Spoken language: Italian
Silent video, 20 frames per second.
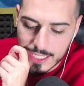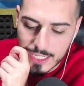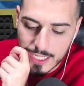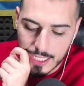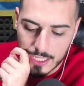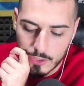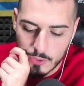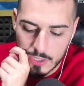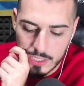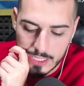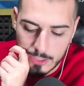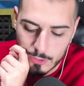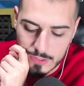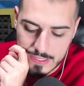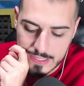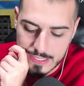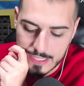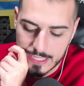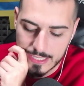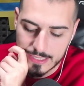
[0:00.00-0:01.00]
e non gli
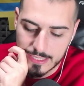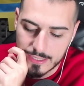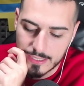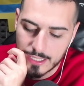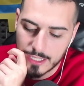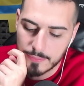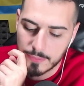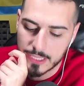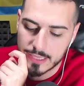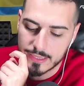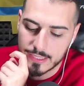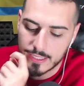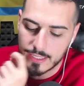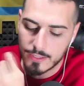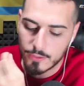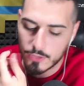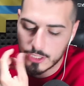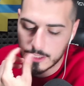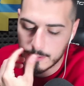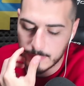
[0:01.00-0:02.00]
consente di
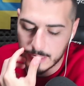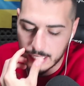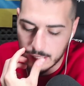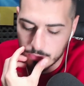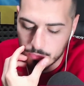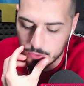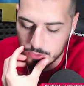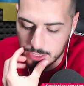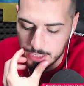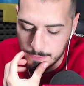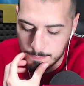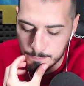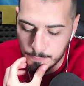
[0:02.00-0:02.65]
ripartire con il Minatore?